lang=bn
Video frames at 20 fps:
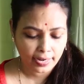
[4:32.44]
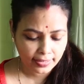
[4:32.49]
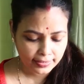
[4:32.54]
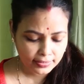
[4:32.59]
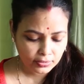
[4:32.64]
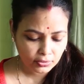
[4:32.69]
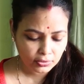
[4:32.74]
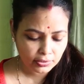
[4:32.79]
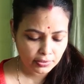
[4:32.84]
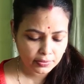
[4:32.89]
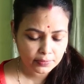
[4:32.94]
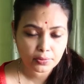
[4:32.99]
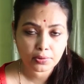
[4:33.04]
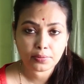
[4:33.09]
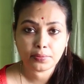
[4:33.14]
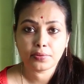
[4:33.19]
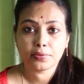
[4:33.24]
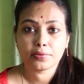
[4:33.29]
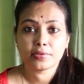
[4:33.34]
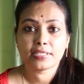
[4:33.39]
আরেকটা কথা আমি
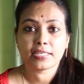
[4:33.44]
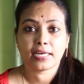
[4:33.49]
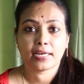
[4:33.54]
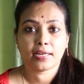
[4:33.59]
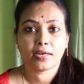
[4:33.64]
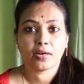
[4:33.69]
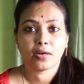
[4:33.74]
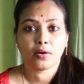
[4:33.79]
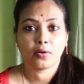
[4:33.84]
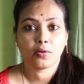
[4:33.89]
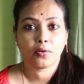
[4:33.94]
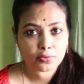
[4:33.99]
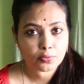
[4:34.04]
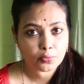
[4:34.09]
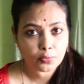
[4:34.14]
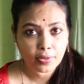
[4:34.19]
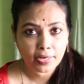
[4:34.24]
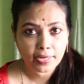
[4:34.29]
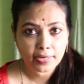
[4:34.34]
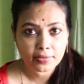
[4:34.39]
বলবো যারা
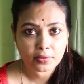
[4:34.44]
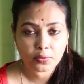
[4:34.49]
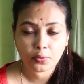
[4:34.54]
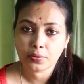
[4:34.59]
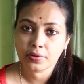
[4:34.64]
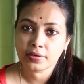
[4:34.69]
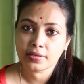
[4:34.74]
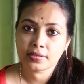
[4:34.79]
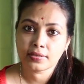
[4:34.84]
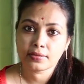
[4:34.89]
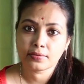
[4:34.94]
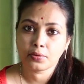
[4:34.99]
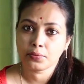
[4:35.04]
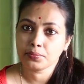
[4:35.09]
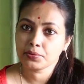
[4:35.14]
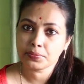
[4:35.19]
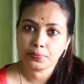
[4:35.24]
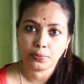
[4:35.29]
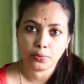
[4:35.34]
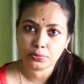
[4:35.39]
স্কুলের গণ্ডি
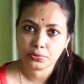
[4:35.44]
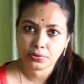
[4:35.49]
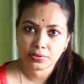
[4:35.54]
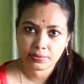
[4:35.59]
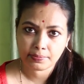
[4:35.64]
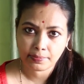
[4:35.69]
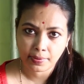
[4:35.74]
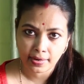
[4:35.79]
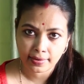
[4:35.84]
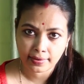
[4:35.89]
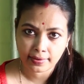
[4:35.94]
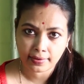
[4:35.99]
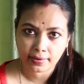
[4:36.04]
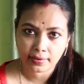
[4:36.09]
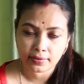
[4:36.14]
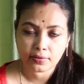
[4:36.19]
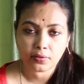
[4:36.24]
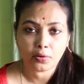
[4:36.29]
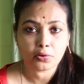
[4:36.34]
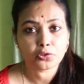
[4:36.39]
অবধি পৌঁছতে পারে না